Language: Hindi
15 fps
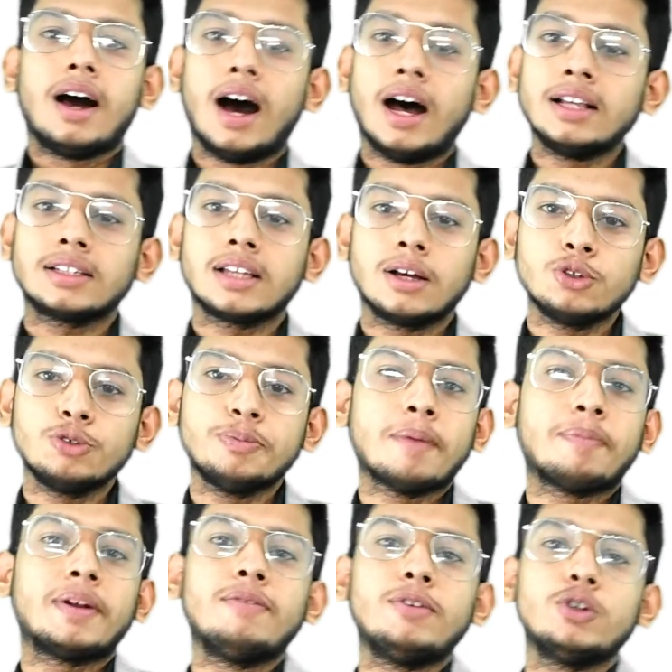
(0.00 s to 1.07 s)
आज का कुछ मैं
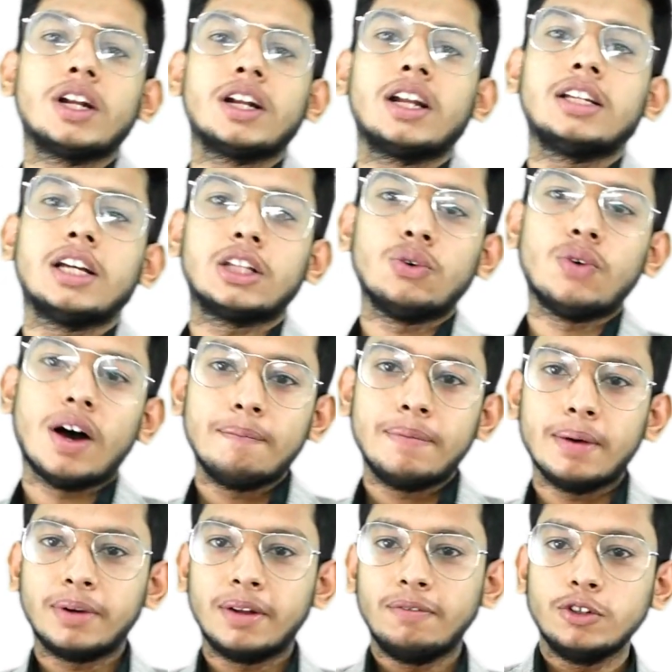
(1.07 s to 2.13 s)
अपने व्यूज़ रखना चाहता हूँ आप
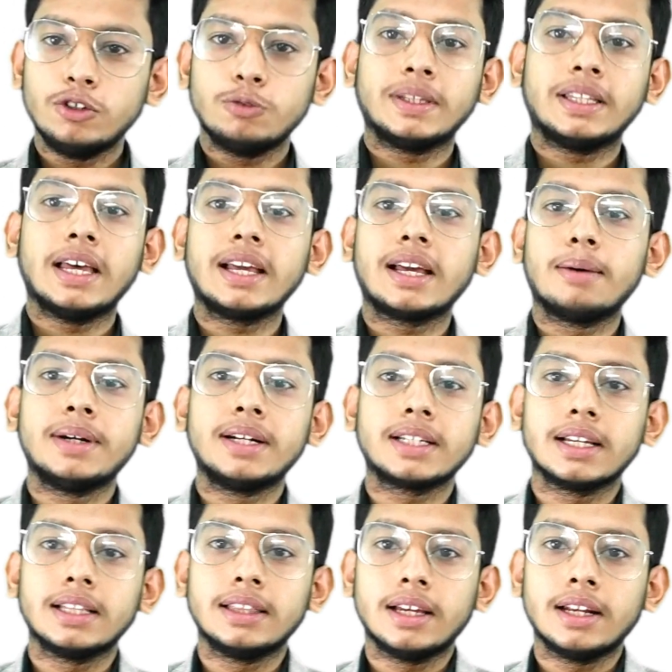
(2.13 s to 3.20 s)
भी अपने व्यूज़ बताएं
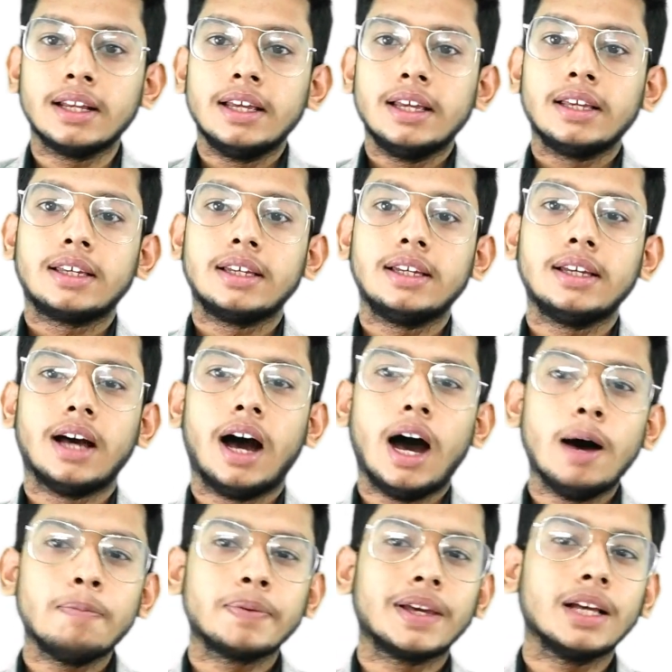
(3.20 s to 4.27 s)
कमेंट के अंदर कि
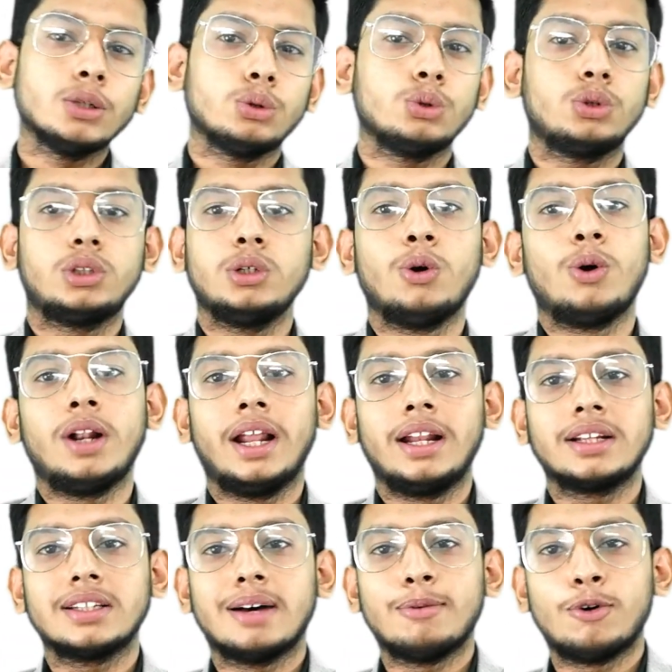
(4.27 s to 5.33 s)
आप क्या सोचते हो
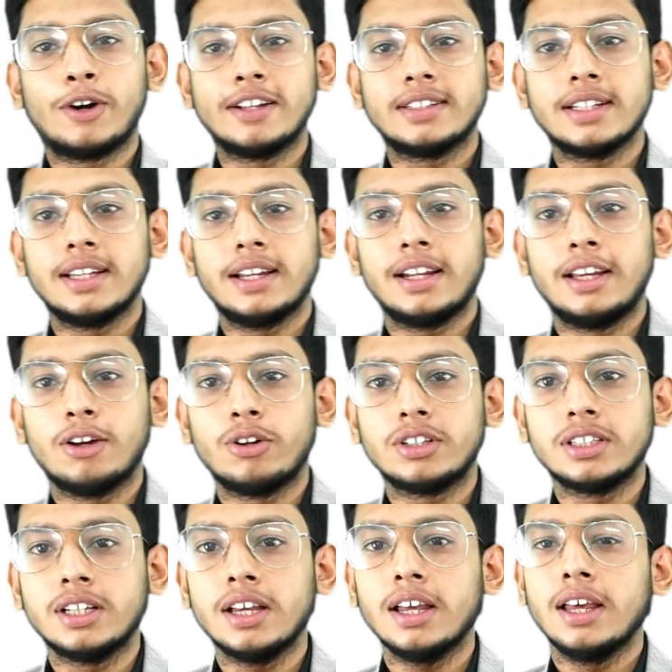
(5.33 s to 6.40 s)
ऑनलाइन एग्ज़ाम होना चाहिए नहीं होना
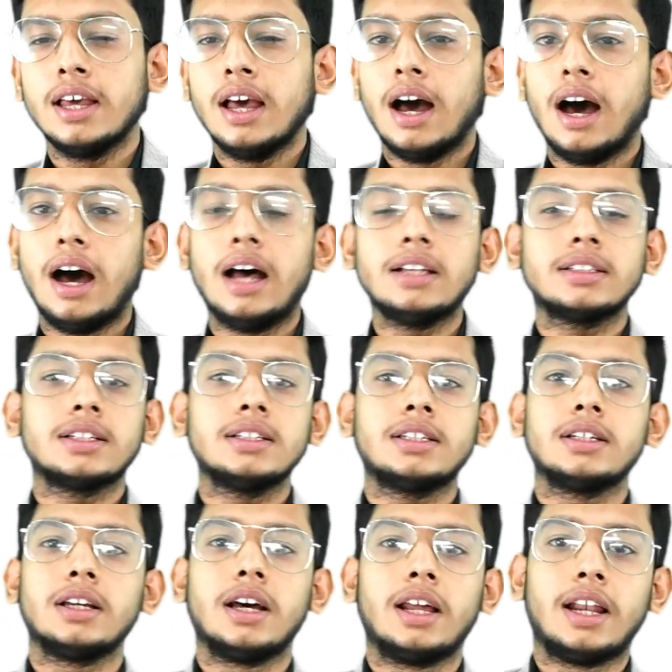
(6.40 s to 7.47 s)
चाहिए आज के
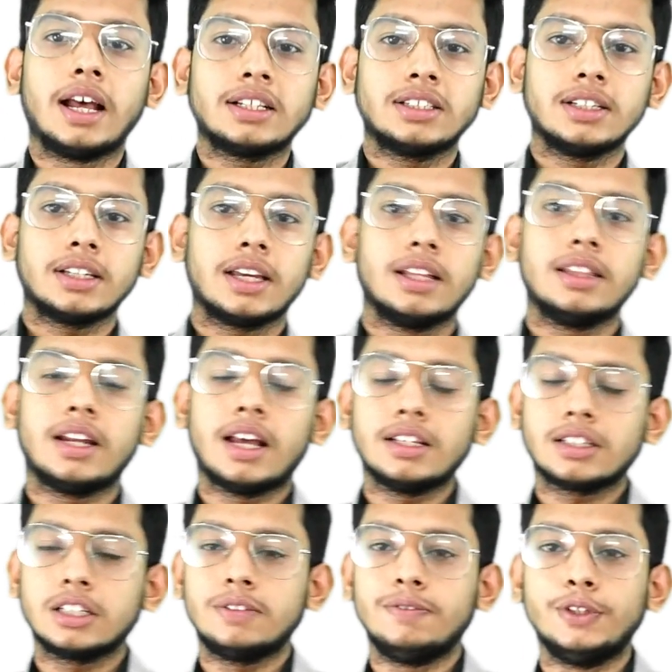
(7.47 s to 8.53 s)
इस लेक्चर के अंदर
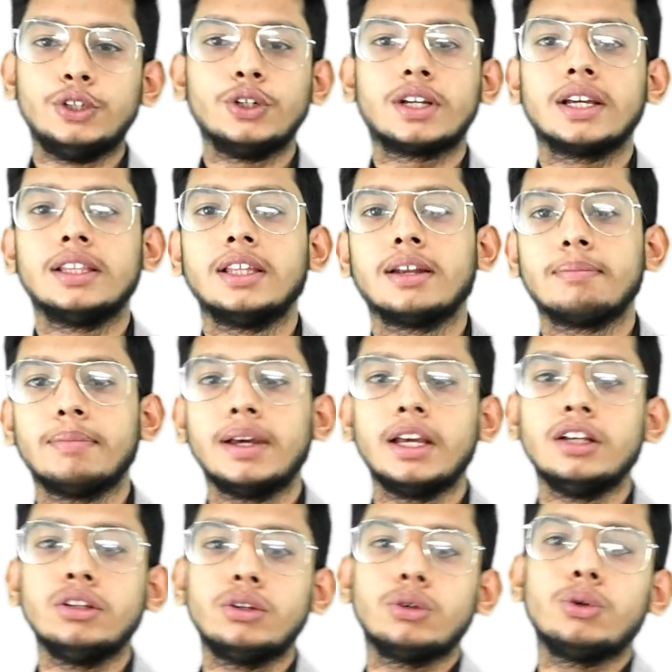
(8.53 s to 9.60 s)
आज के इस वीडियो के अंदर
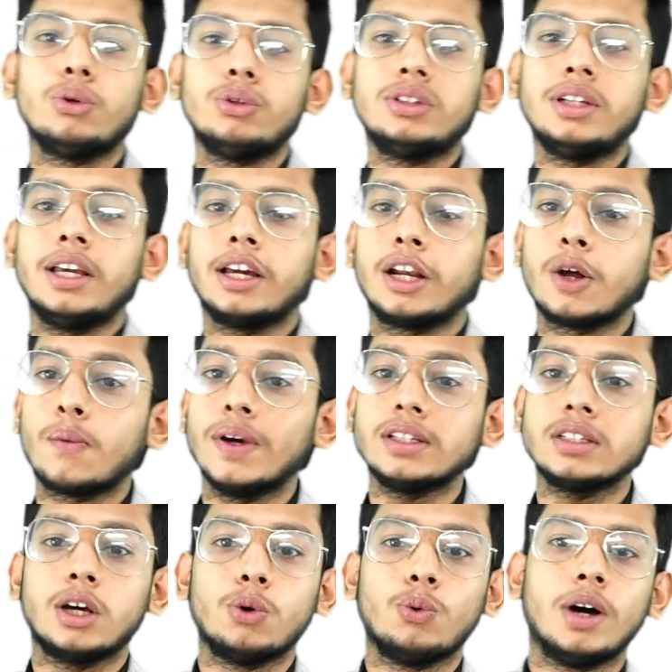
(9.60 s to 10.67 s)
मैं इंस्टीट्यूट से एक
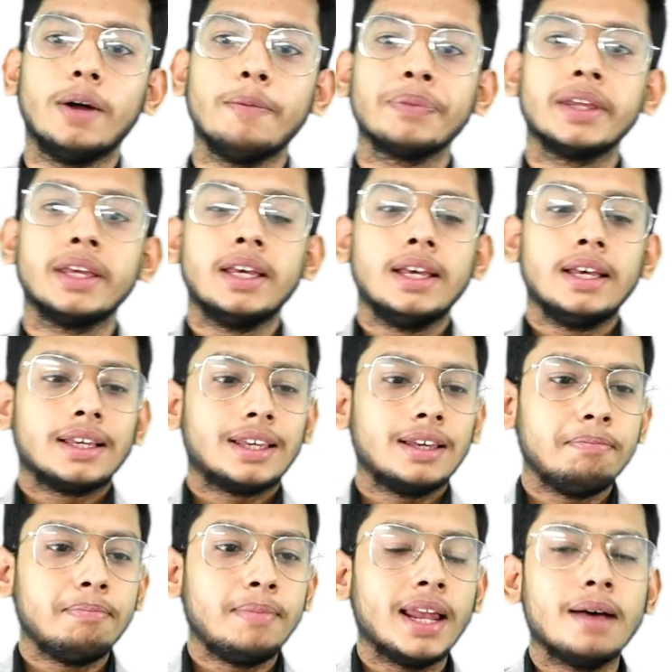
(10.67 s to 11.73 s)
रिक्वेस्ट करूँगा
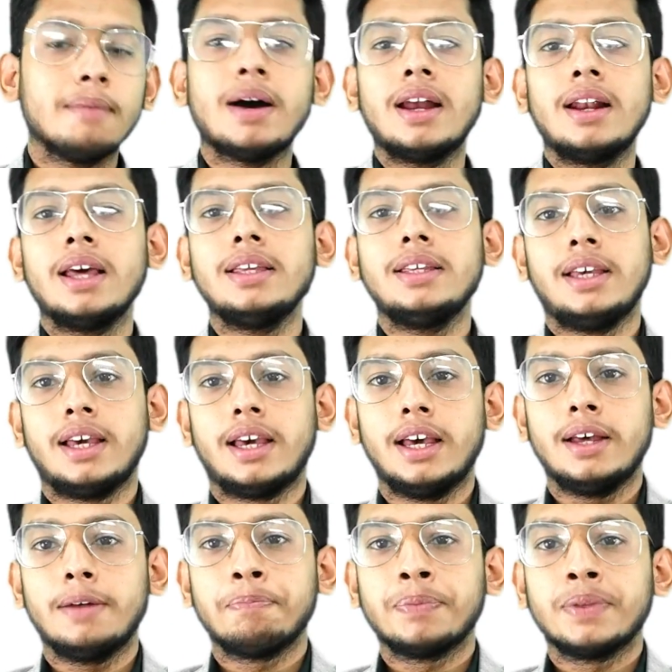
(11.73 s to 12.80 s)
कि मेरा मानना ये है